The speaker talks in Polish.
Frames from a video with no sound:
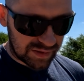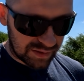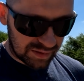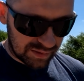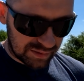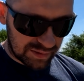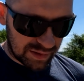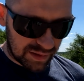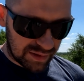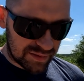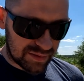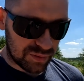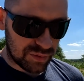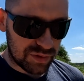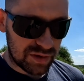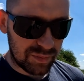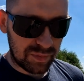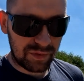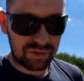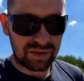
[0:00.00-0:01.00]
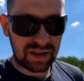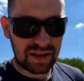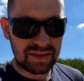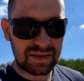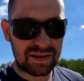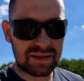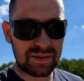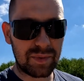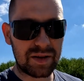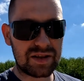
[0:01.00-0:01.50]
i teraz ruszymy w
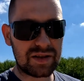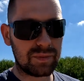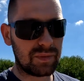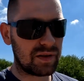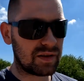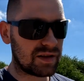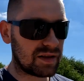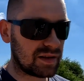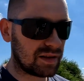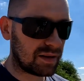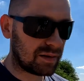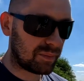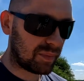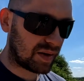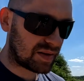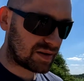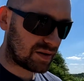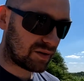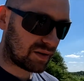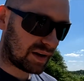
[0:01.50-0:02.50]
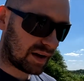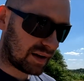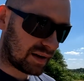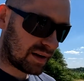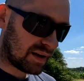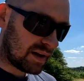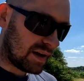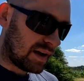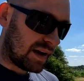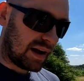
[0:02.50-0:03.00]
trasę i zobaczymy, czy będzie ok.
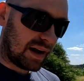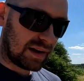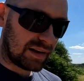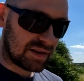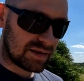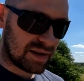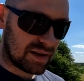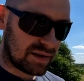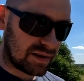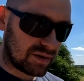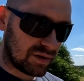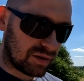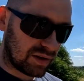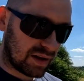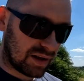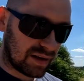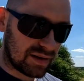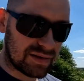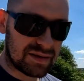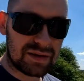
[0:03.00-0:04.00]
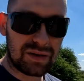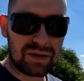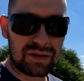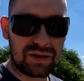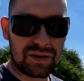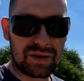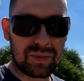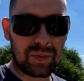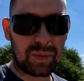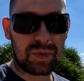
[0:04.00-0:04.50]
A jeżeli to nie jest to,
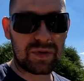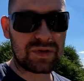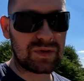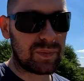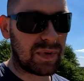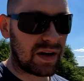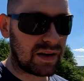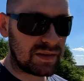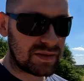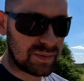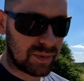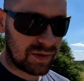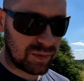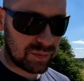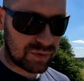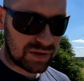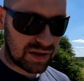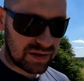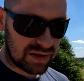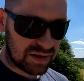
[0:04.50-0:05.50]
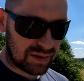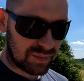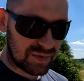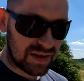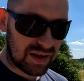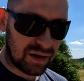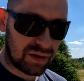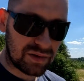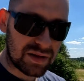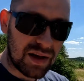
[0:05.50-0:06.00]
no to po prostu mechanicy będą musieli się tym
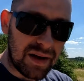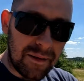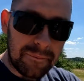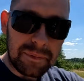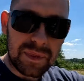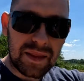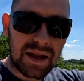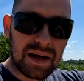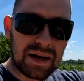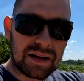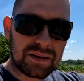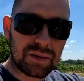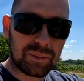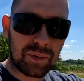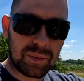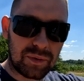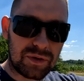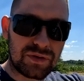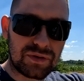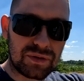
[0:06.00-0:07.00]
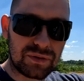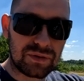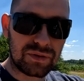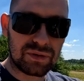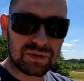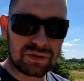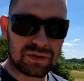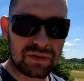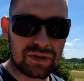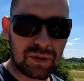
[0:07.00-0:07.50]
zająć. No ale to po
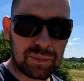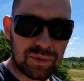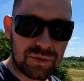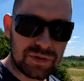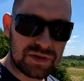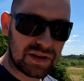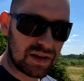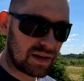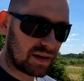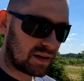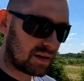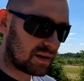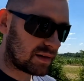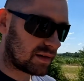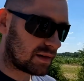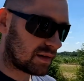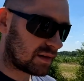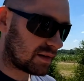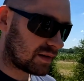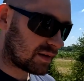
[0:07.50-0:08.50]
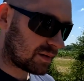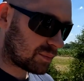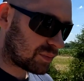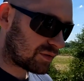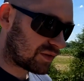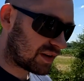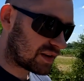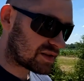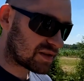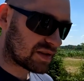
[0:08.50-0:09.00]
prostu dopuszcza e, e,
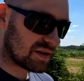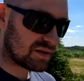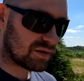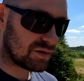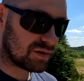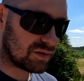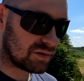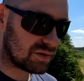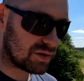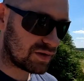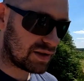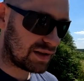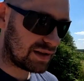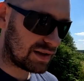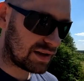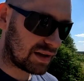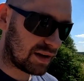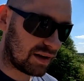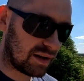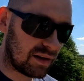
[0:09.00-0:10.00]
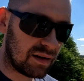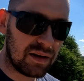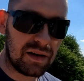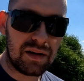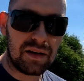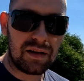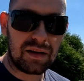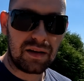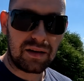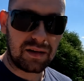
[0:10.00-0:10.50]
powietrze do, do silnika,
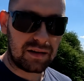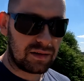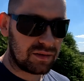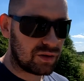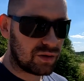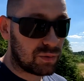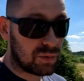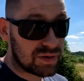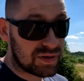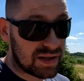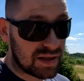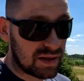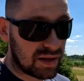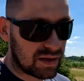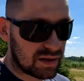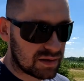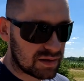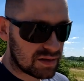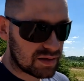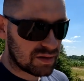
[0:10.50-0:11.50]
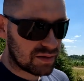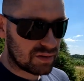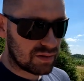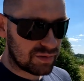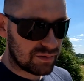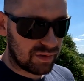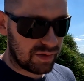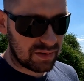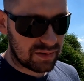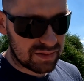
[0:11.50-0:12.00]
e, do chłodzenia czy
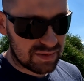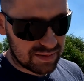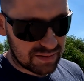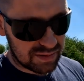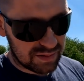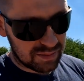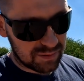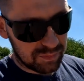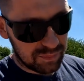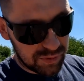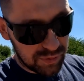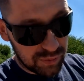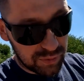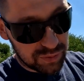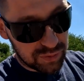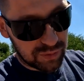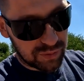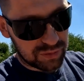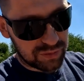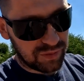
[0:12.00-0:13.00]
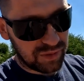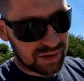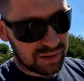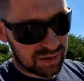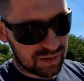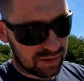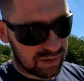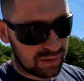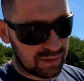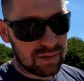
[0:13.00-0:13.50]
coś, więc y, było to
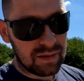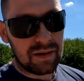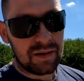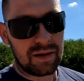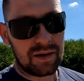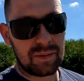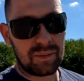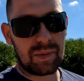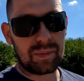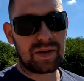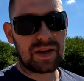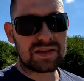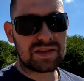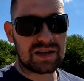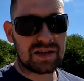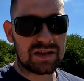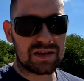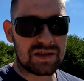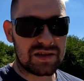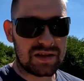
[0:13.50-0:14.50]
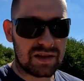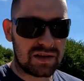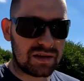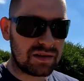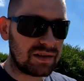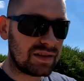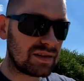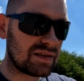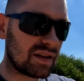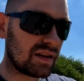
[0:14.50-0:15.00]
otwarte i mam nadzieję, że
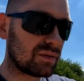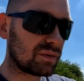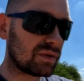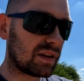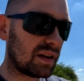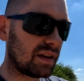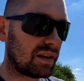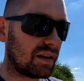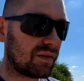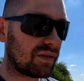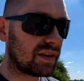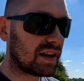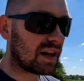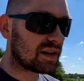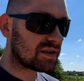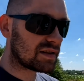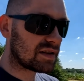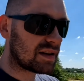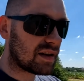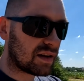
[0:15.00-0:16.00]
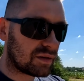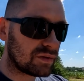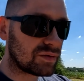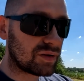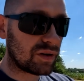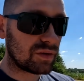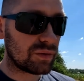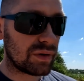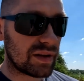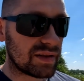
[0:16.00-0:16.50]
nic się tutaj nie wydarzy. Ja
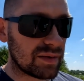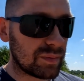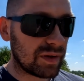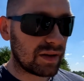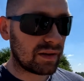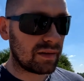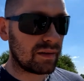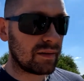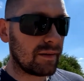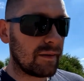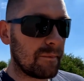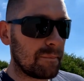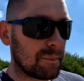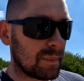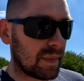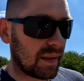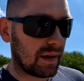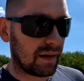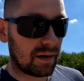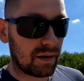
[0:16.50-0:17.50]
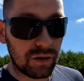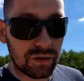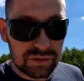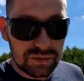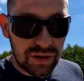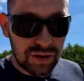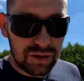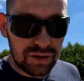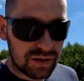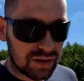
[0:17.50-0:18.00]
kontroluję sobie
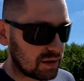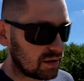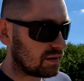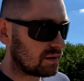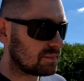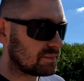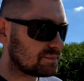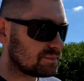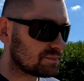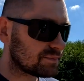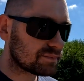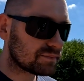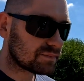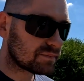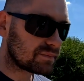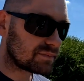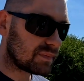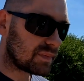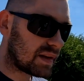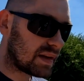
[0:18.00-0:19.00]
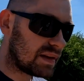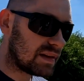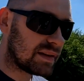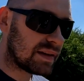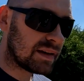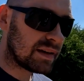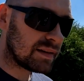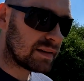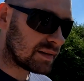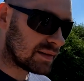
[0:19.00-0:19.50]
kontrolę kontrolki
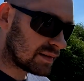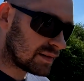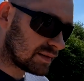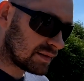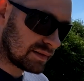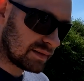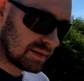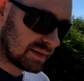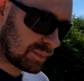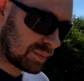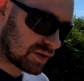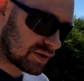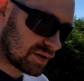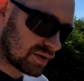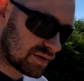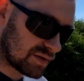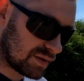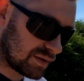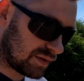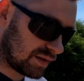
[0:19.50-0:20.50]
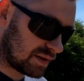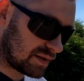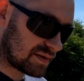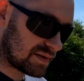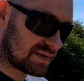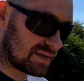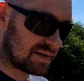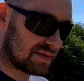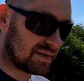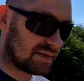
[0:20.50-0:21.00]
na, e, na bieżąco,
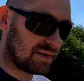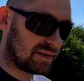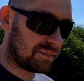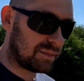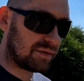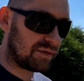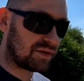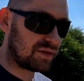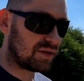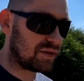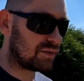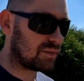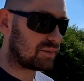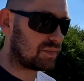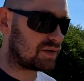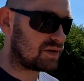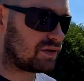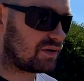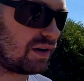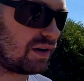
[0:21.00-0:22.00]
więc y, powinno być